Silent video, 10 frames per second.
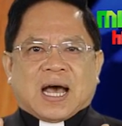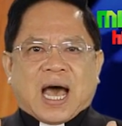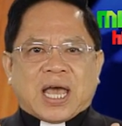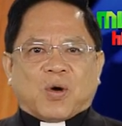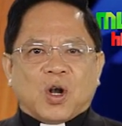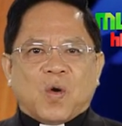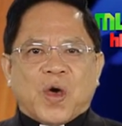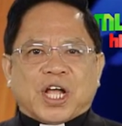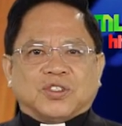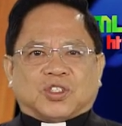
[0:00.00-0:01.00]
Hãy huấn
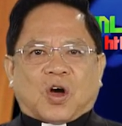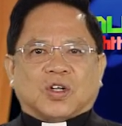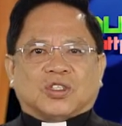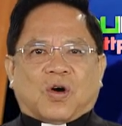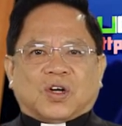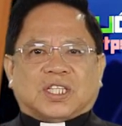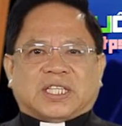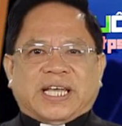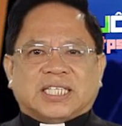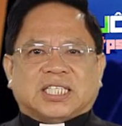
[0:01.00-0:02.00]
luyện cho tốt
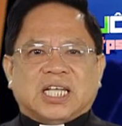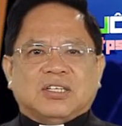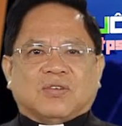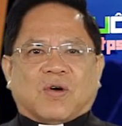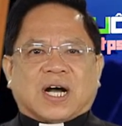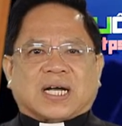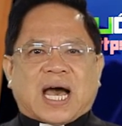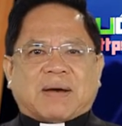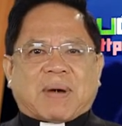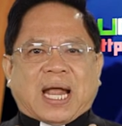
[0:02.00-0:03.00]
thí sinh của
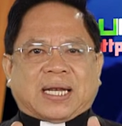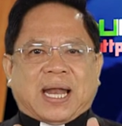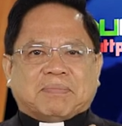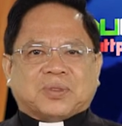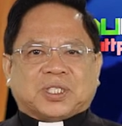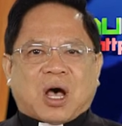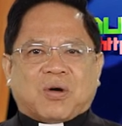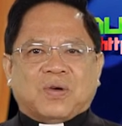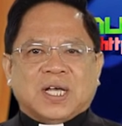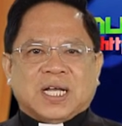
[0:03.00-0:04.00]
các bạn năm
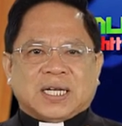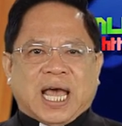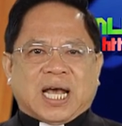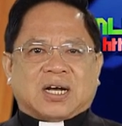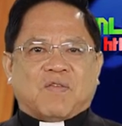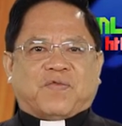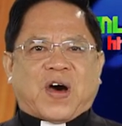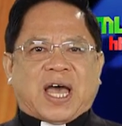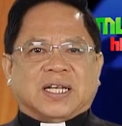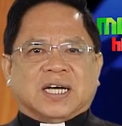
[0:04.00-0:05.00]
sau để không
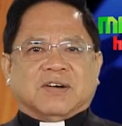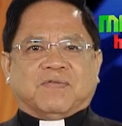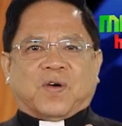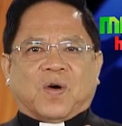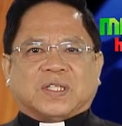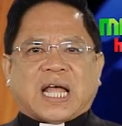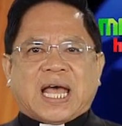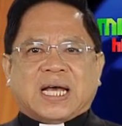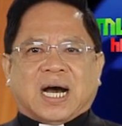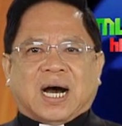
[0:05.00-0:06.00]
phải đừng vỗ
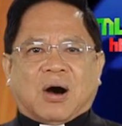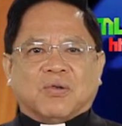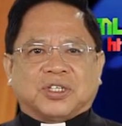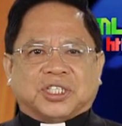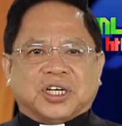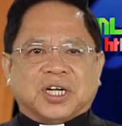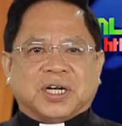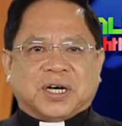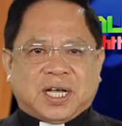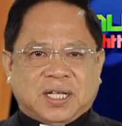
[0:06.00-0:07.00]
tay ở hậu
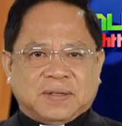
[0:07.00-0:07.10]
trường nữa.